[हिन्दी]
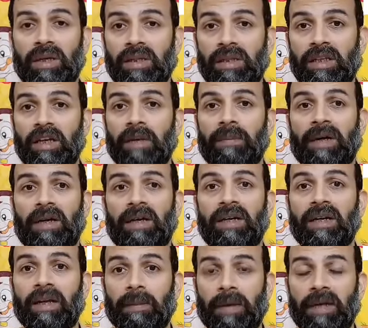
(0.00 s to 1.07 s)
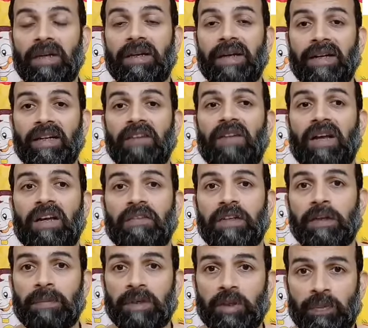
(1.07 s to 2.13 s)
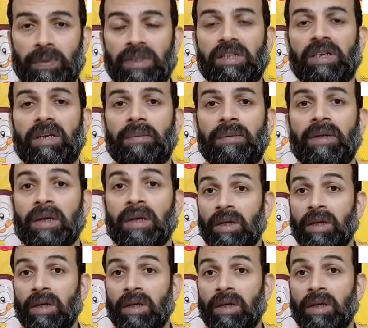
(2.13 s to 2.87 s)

हिंदी हमारे लिए हमारी नेटिव लैंग्वेज है बचपन से हम